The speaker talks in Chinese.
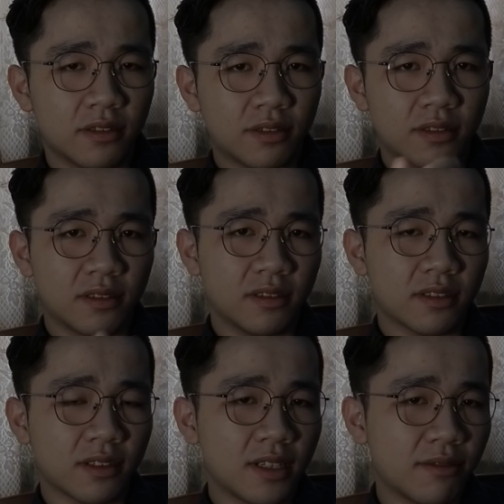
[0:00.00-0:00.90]
就是
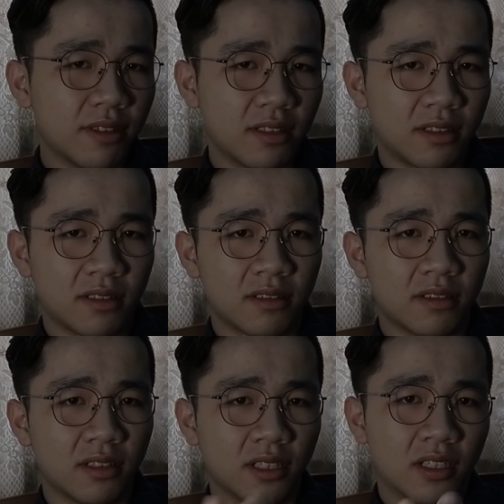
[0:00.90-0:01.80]
整天为
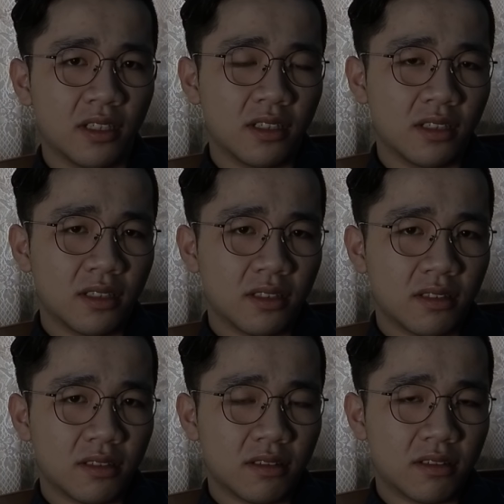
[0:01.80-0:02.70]
了
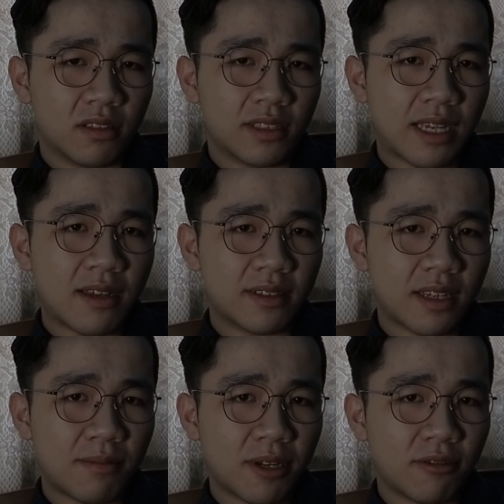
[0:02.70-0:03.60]
三
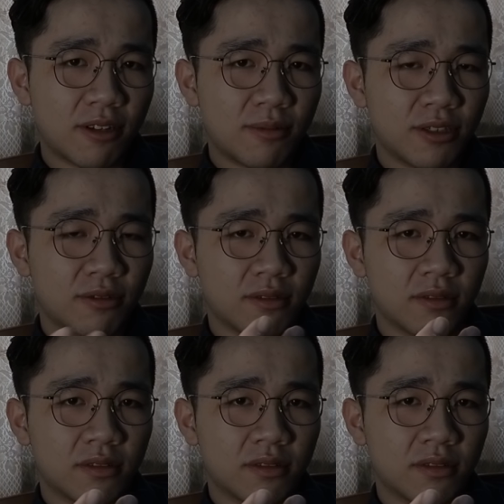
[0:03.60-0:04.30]
三百万美，